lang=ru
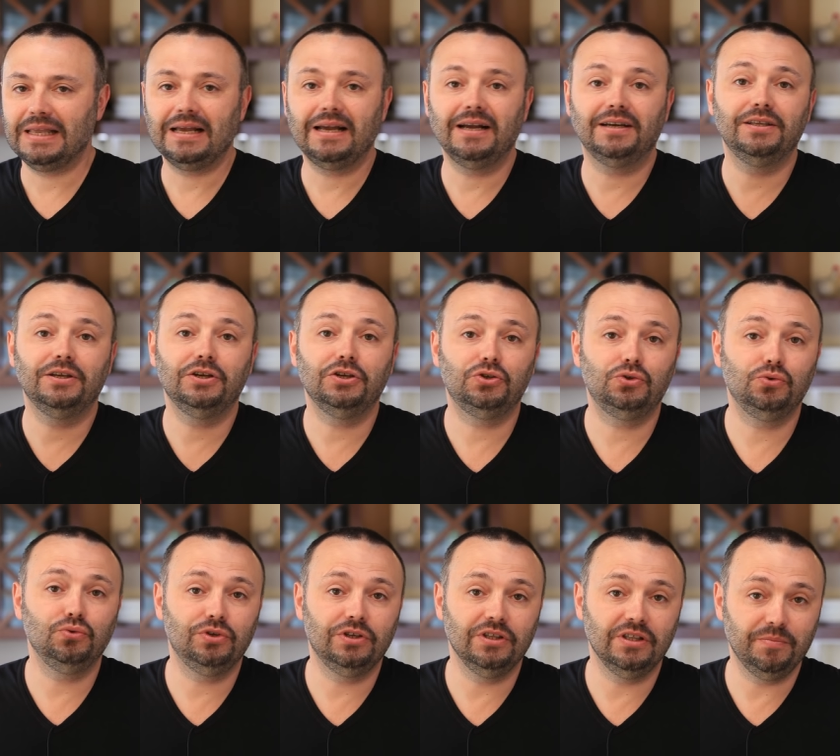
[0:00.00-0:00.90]
Когда я
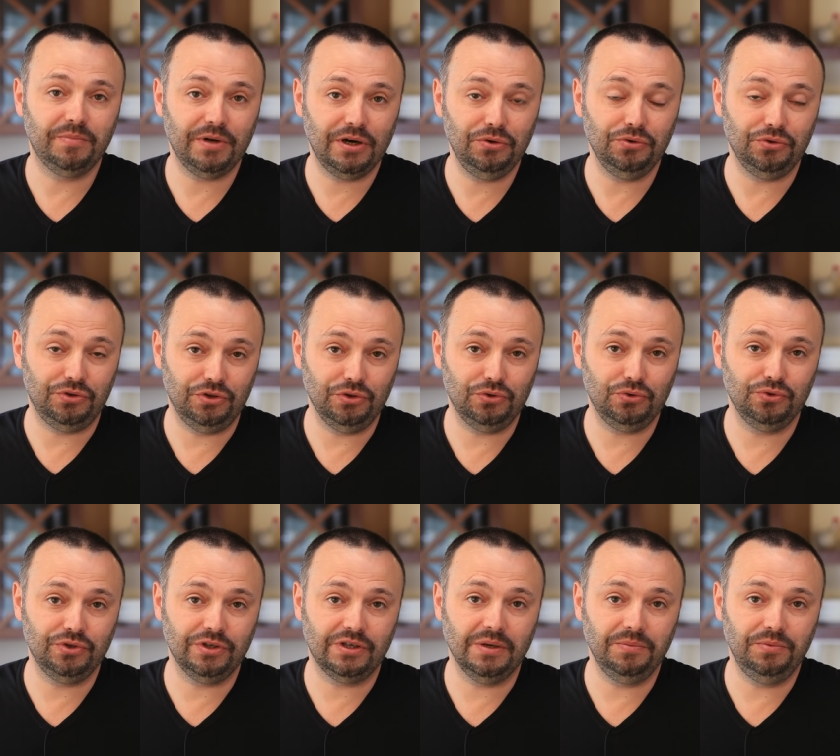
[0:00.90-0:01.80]
сутки напролет сижу
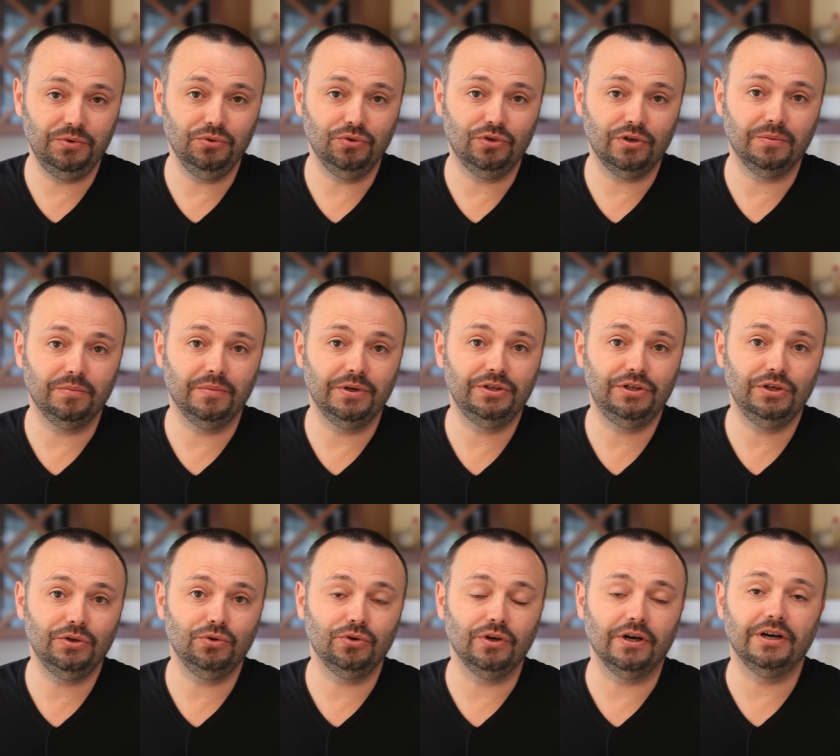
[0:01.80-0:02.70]
за компьютером,
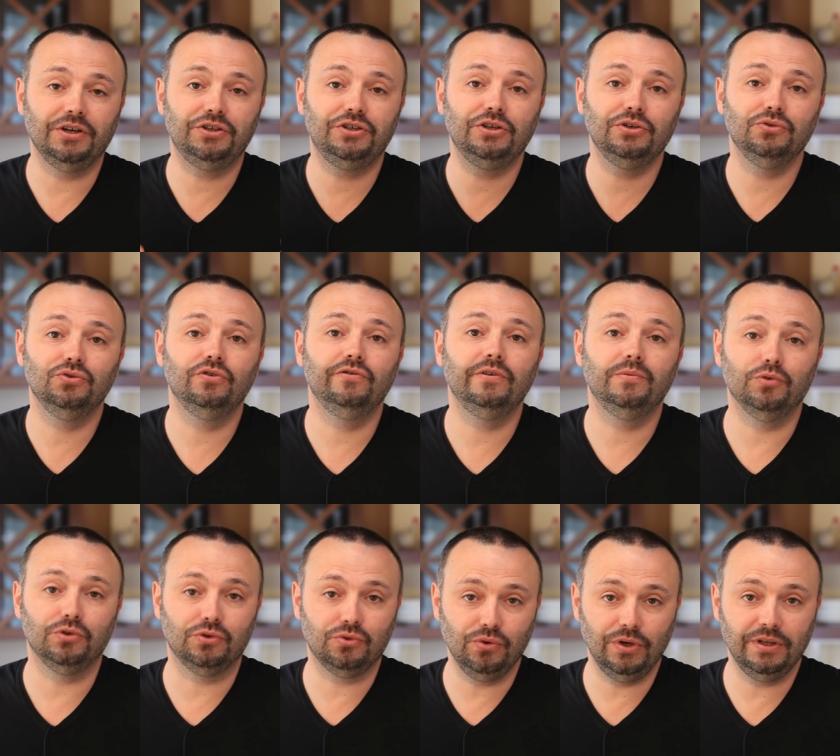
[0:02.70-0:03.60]
монтирую очередной
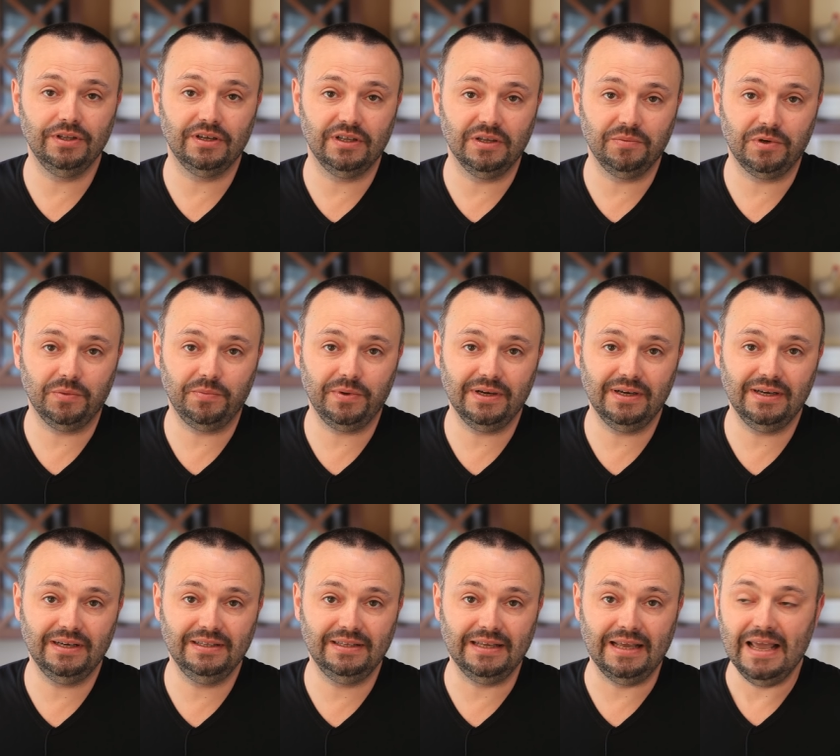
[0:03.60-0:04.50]
выпуск кулинарной
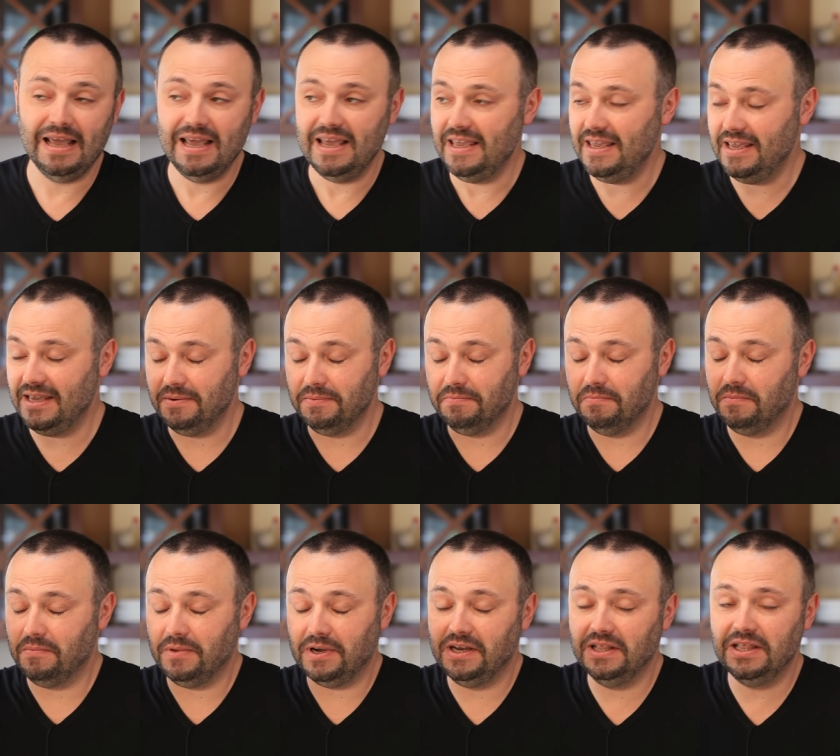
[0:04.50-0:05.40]
пропаганды
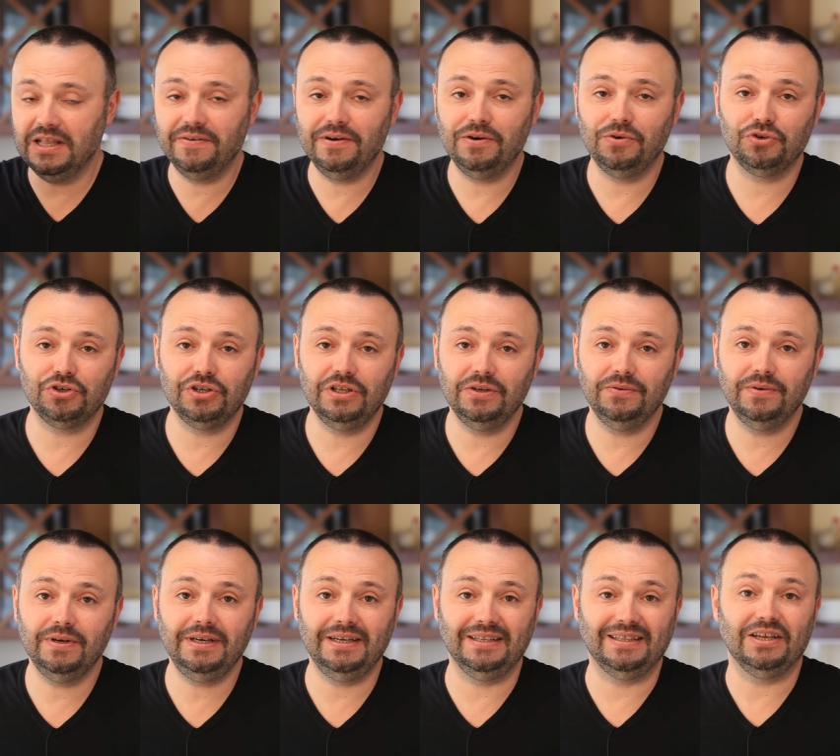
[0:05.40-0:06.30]
и голова уже не
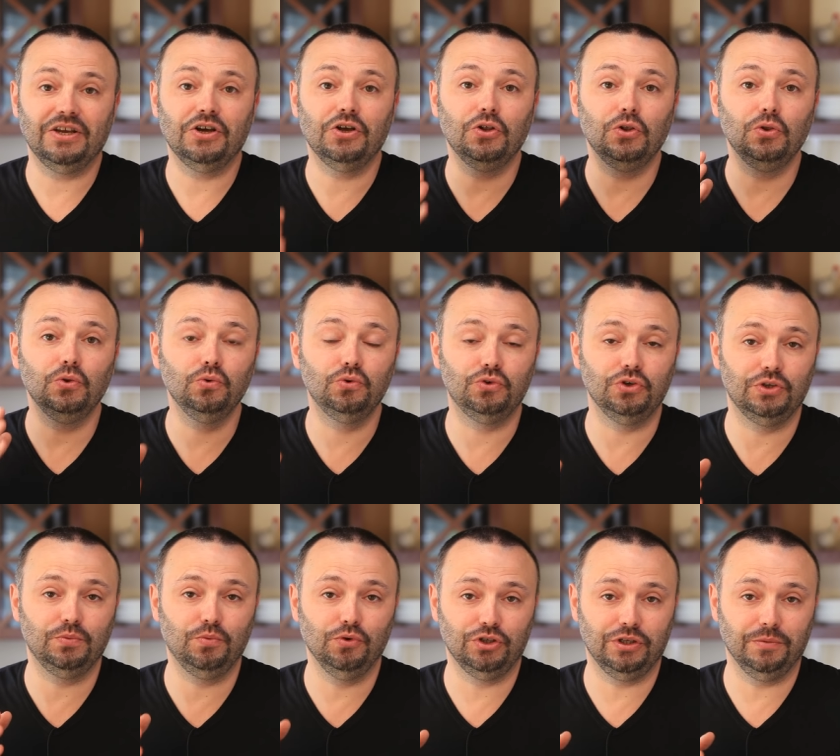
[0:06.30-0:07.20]
варит, лучший
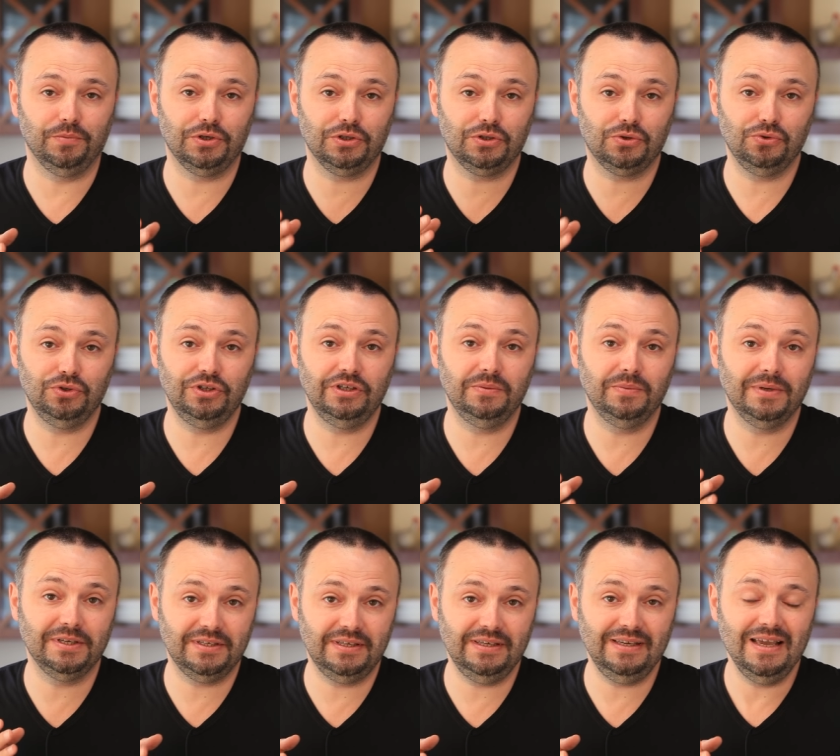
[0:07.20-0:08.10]
способ разгрузить
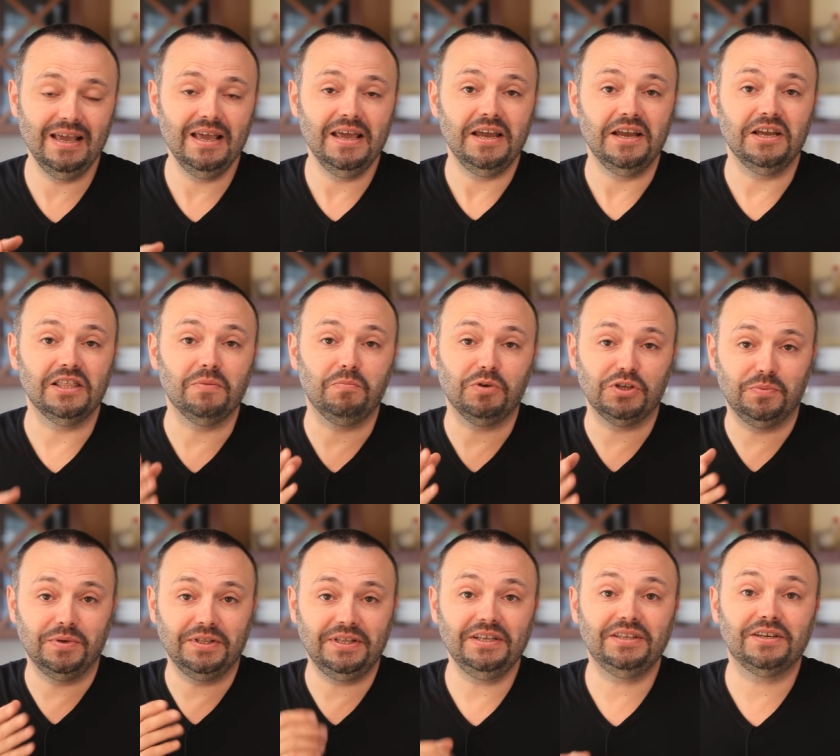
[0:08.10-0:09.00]
мозги – это
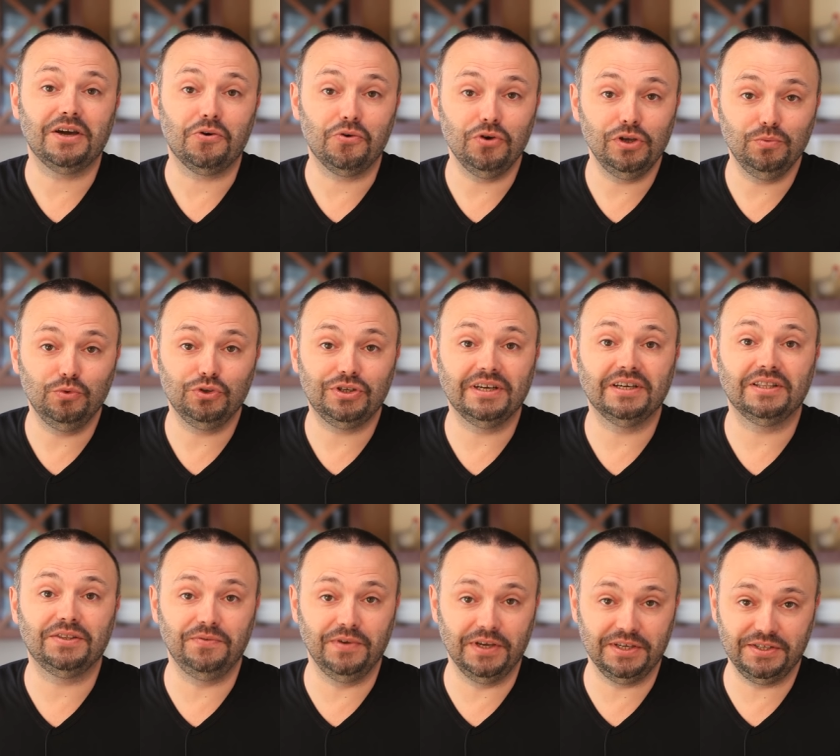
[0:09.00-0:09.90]
посмотреть какое-нибудь
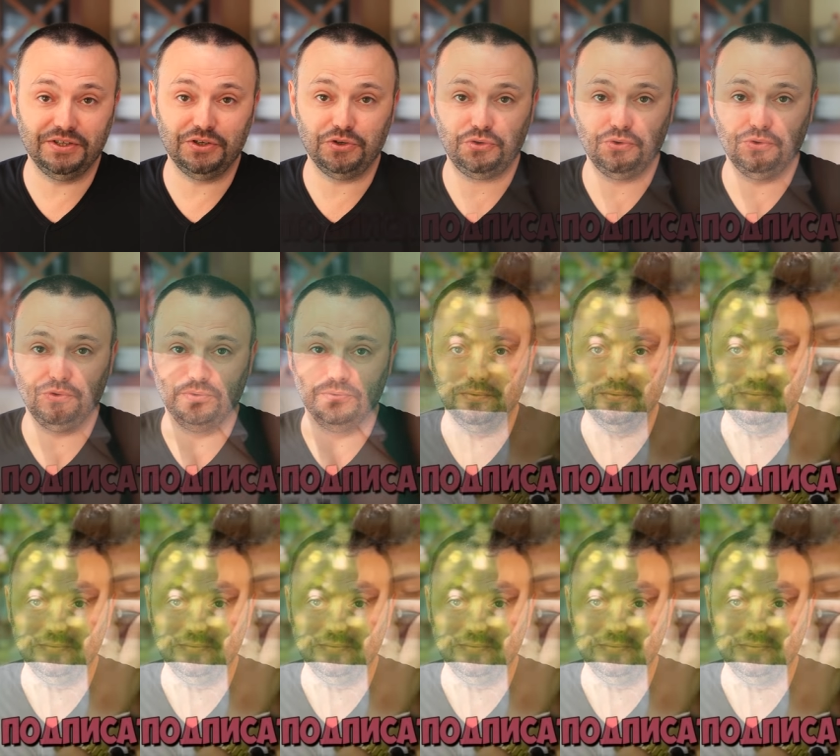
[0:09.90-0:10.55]
отвязное шоу.